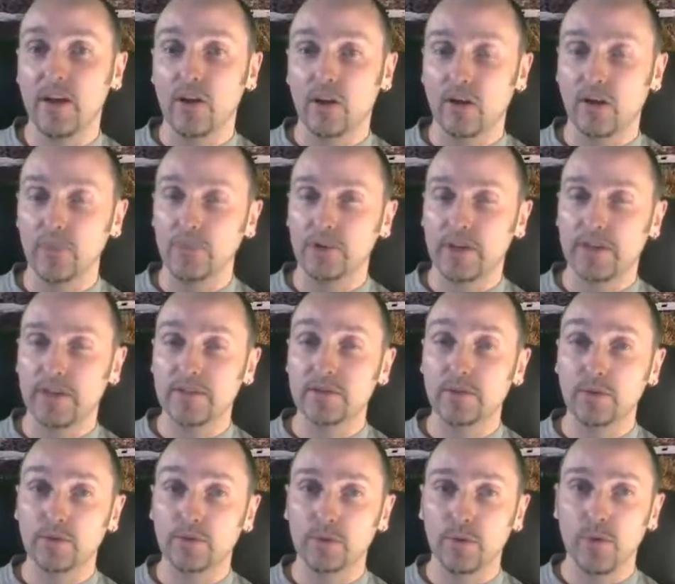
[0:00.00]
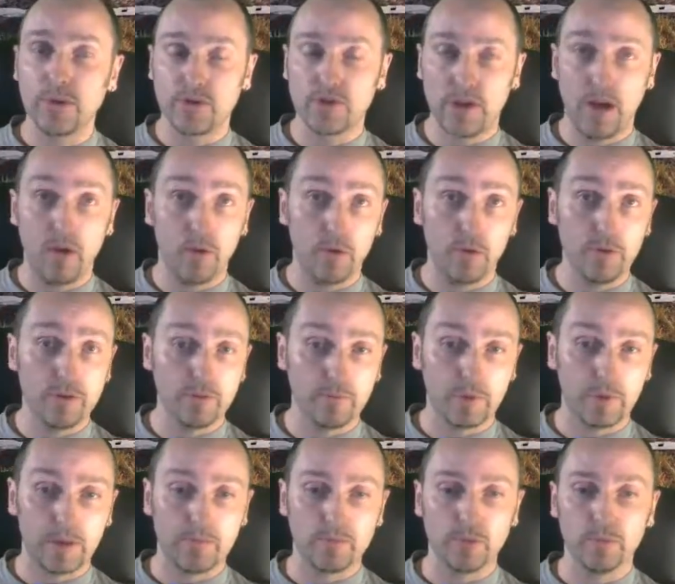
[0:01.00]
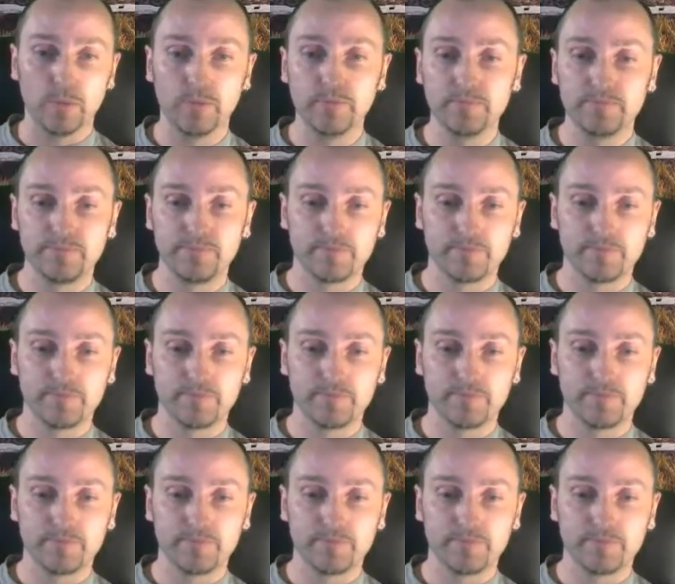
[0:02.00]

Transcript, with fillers: kommt er ganz gut durch, auch ohne Premium.